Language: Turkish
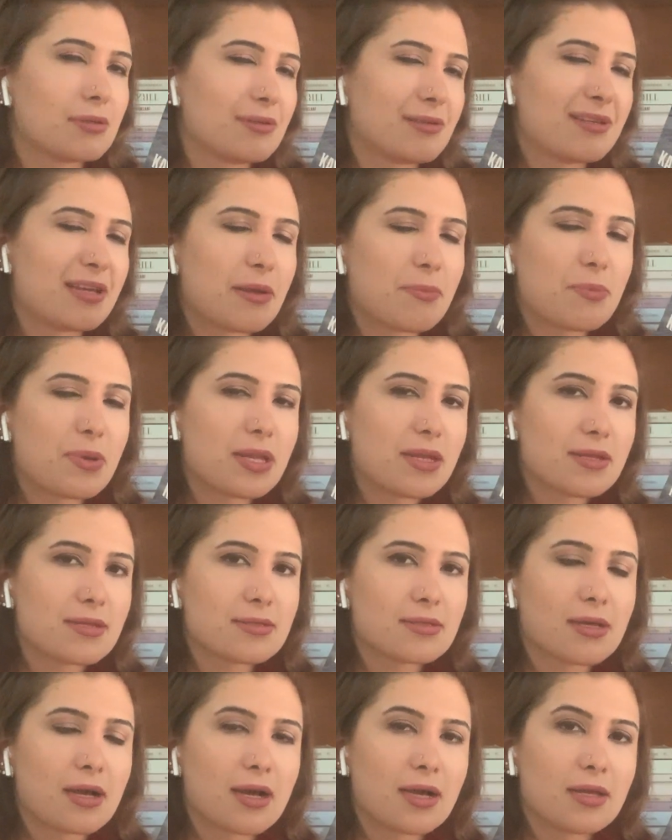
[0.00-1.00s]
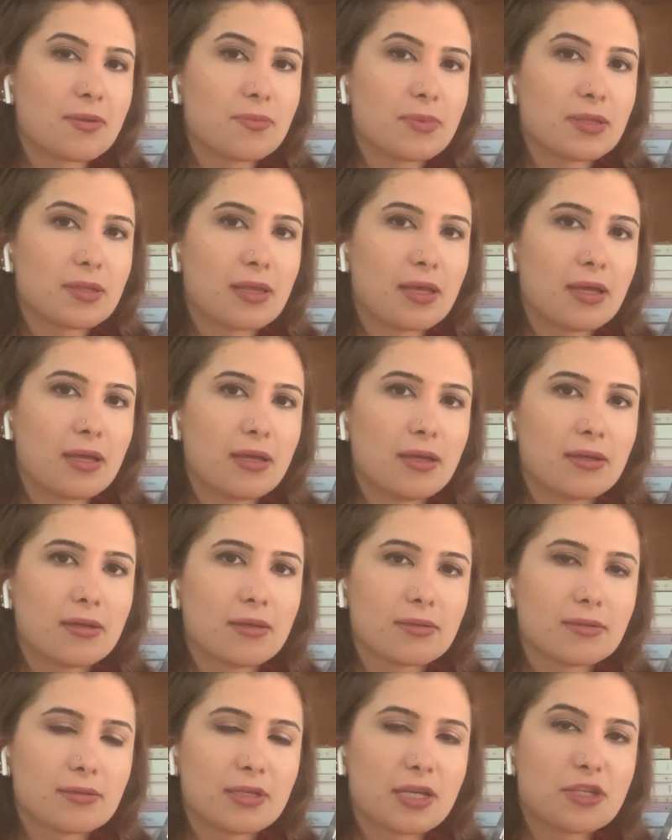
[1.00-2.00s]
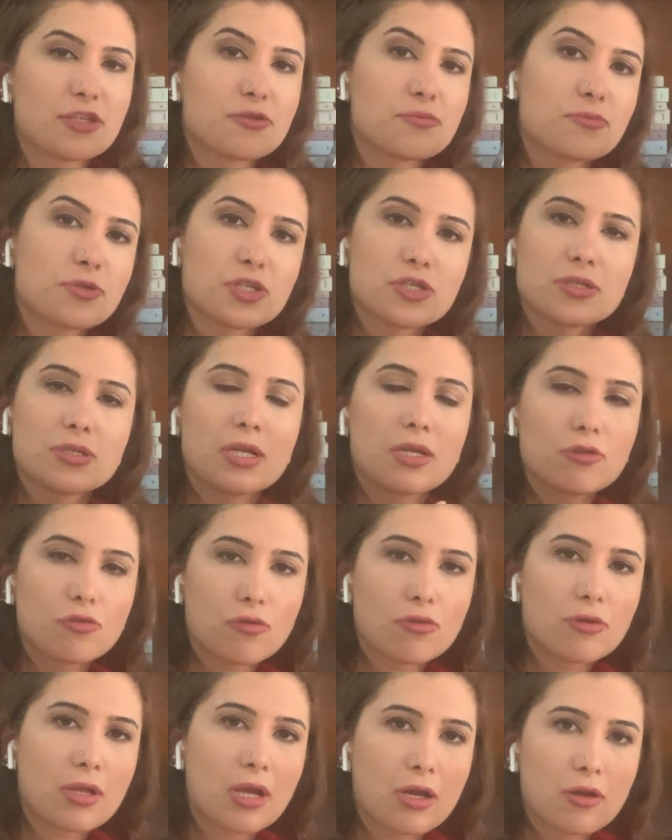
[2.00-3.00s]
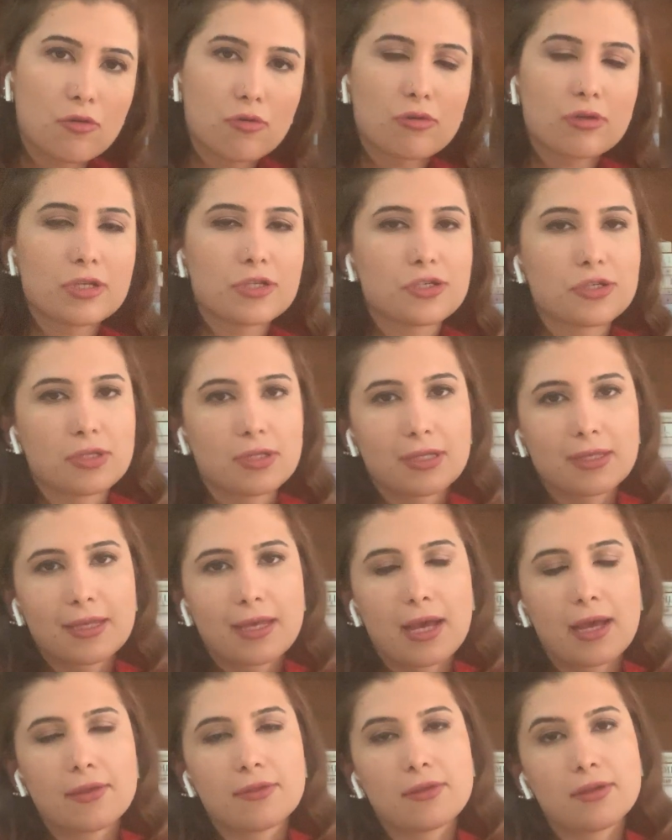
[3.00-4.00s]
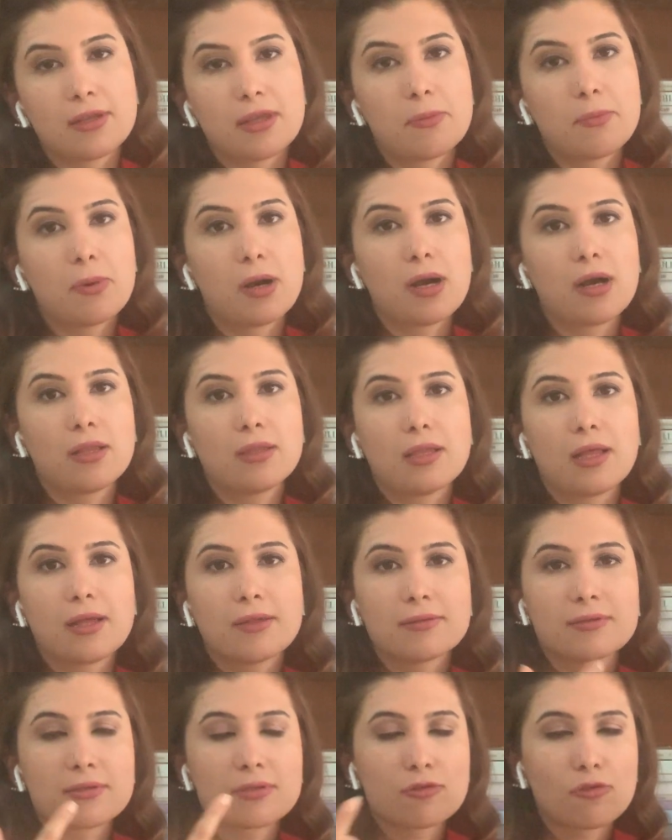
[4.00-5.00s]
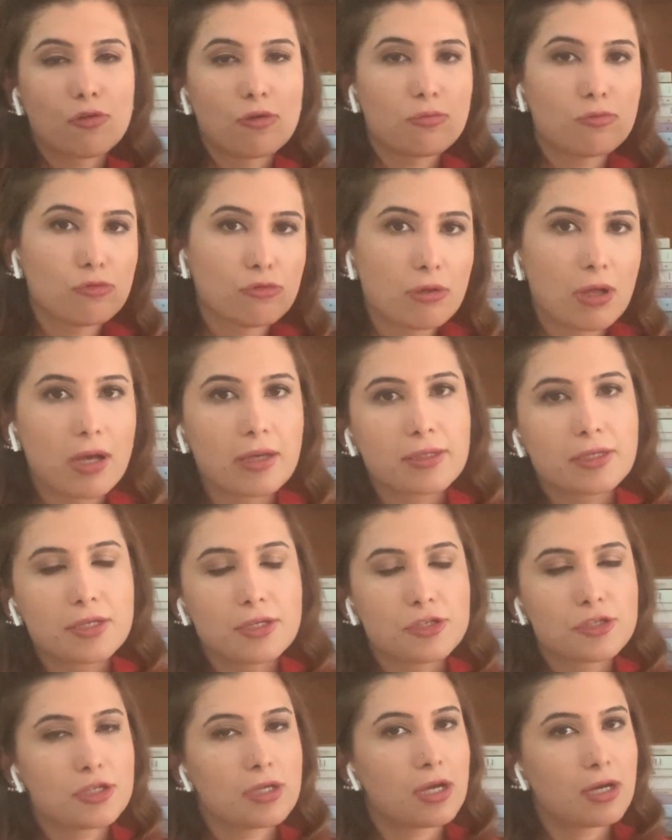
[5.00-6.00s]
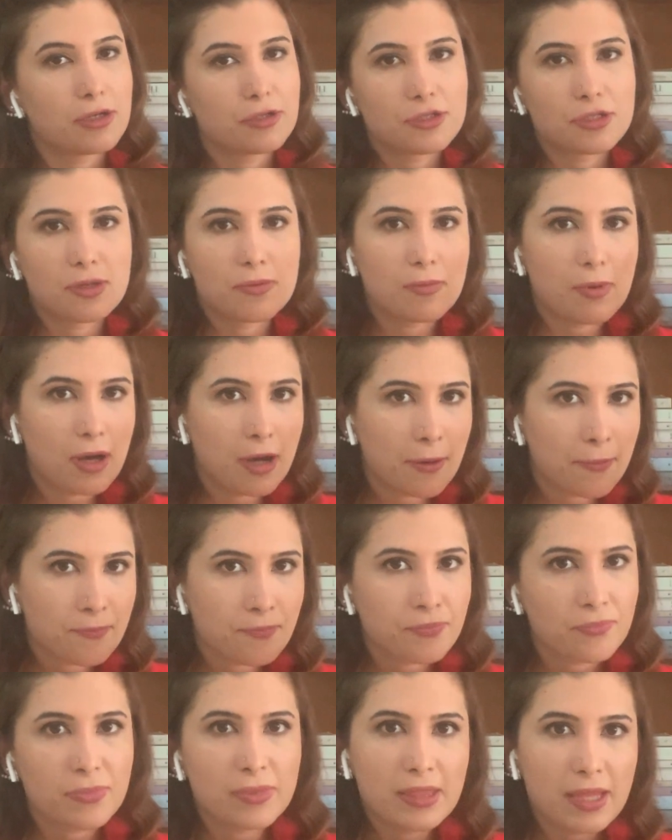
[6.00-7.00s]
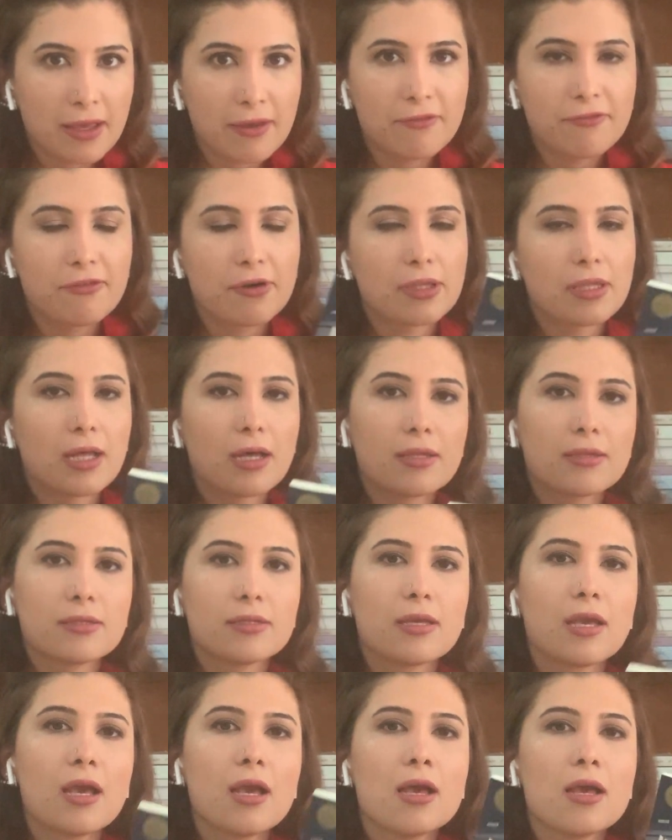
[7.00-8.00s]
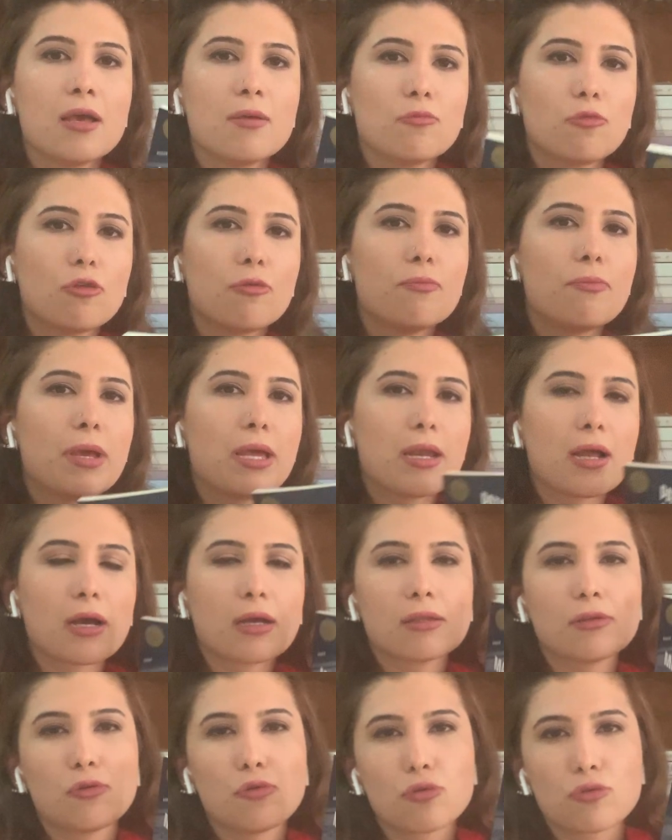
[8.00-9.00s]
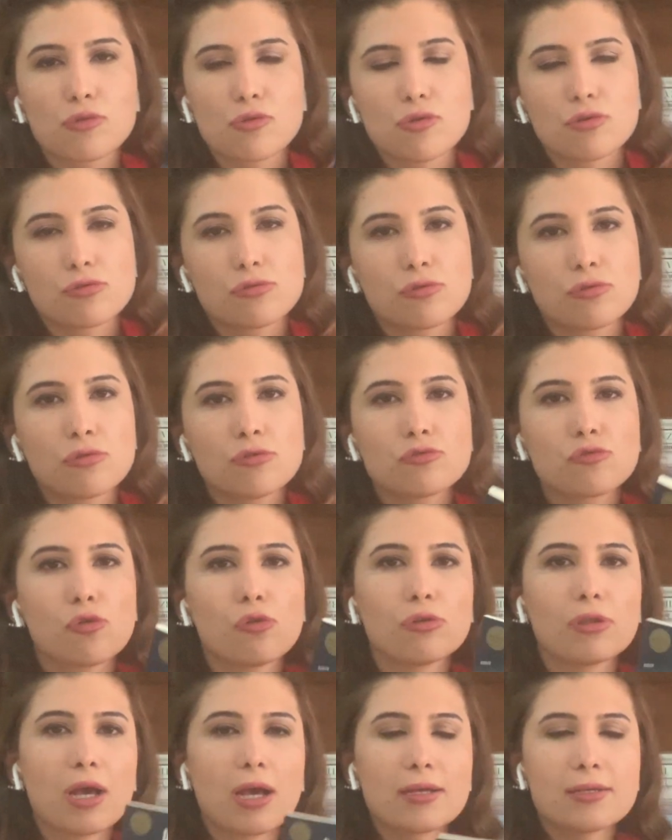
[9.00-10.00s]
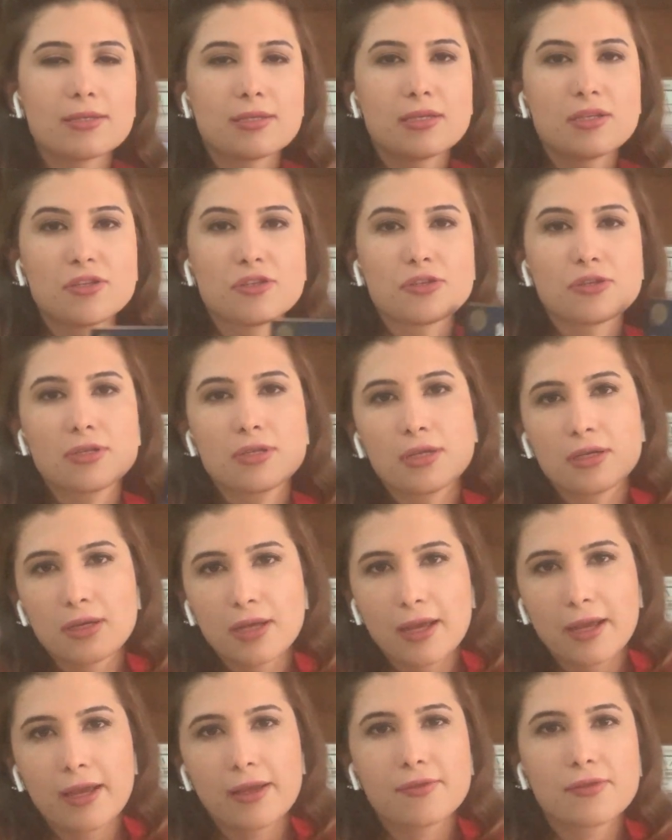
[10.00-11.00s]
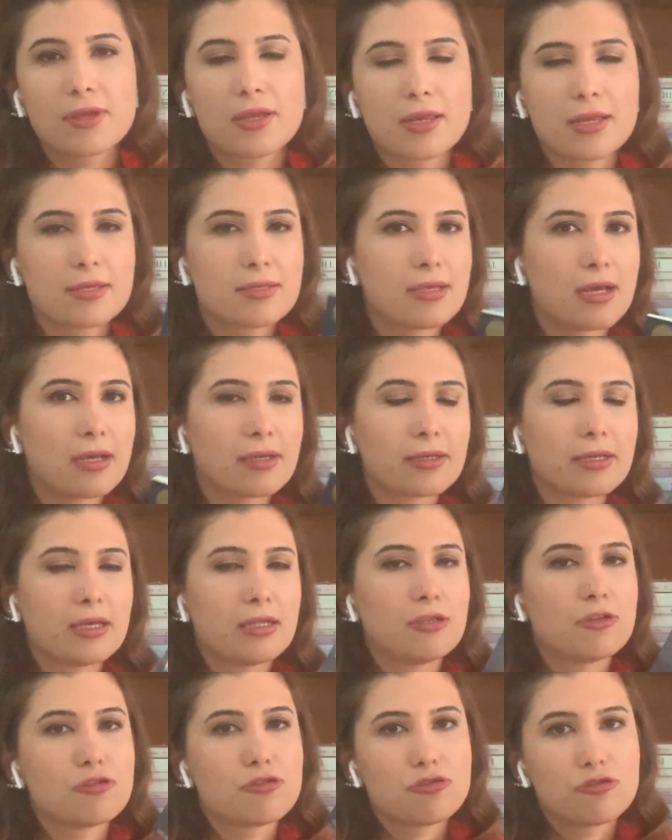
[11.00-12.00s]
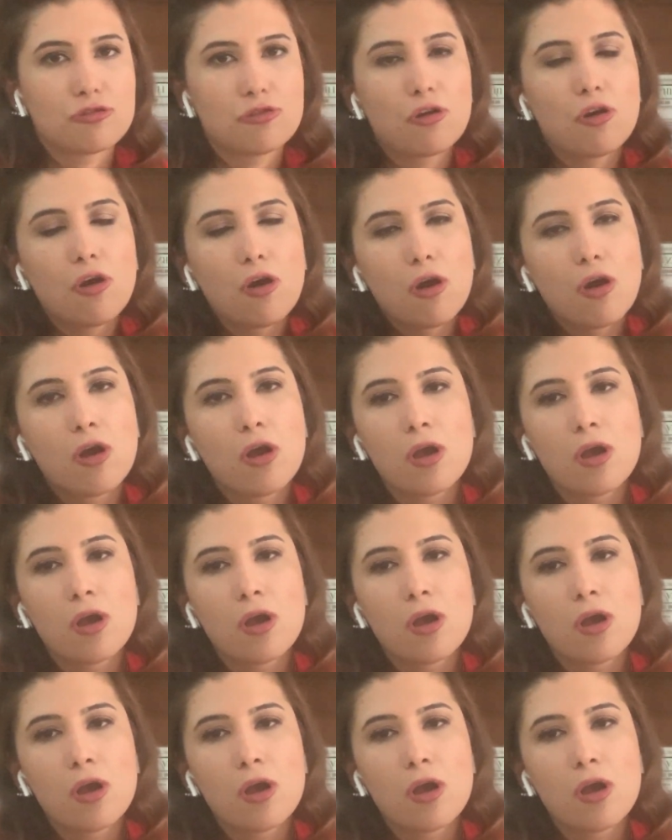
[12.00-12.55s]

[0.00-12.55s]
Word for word: rehberin sahibi de geçmişine döner o kişinin kendiyle bağlantısı o bulan kişi acaba ne falan diye ve merakla okuyorsunuz. Olay zinciri enteresan gelişiyor.